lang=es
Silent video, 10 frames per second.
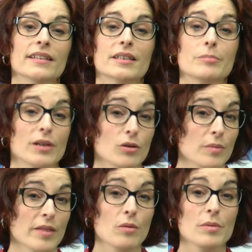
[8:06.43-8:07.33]

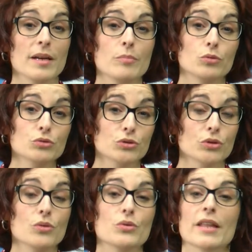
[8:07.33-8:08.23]

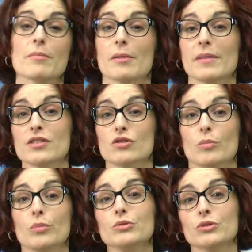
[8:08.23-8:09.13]

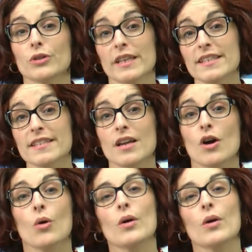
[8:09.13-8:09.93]
www.unedbarbastro.es